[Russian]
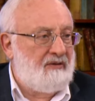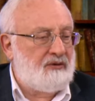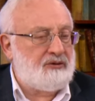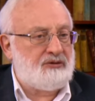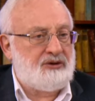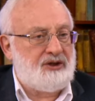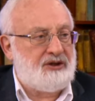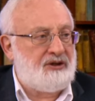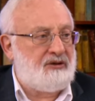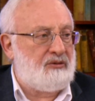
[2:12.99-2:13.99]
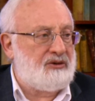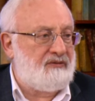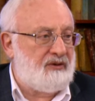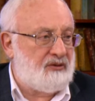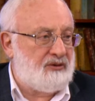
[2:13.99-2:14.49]
Вот что среди них
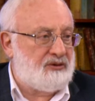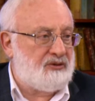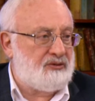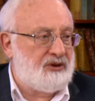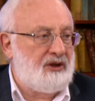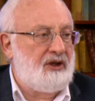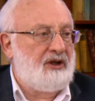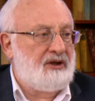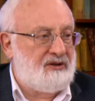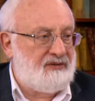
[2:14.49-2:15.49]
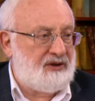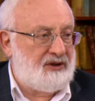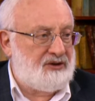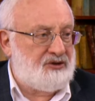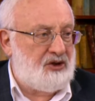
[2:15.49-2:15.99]
культивируется уже две
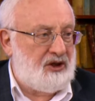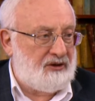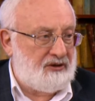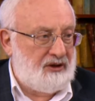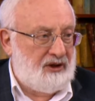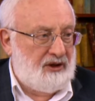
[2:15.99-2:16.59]
тысячи лет.